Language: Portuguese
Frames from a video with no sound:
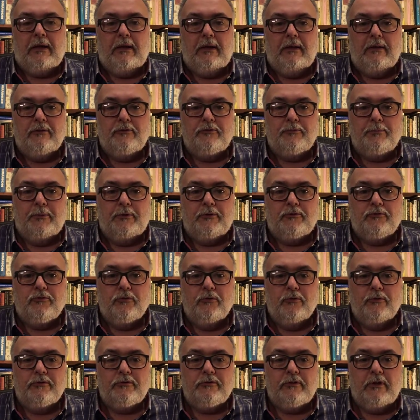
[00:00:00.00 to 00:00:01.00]
aquelas
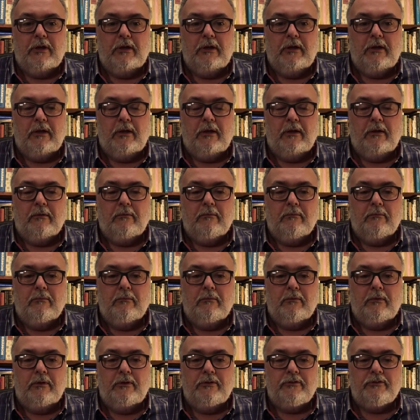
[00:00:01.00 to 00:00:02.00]
pessoas que
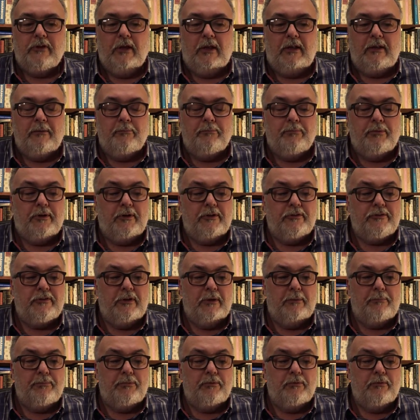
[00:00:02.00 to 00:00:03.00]
quiserem, por
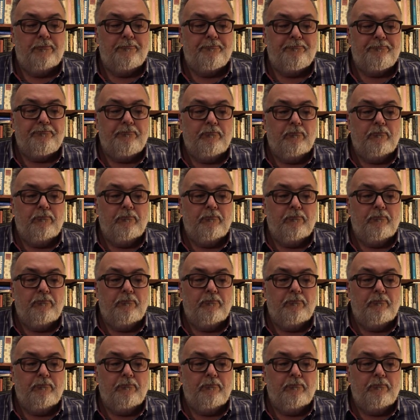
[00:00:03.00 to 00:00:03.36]
exemplo,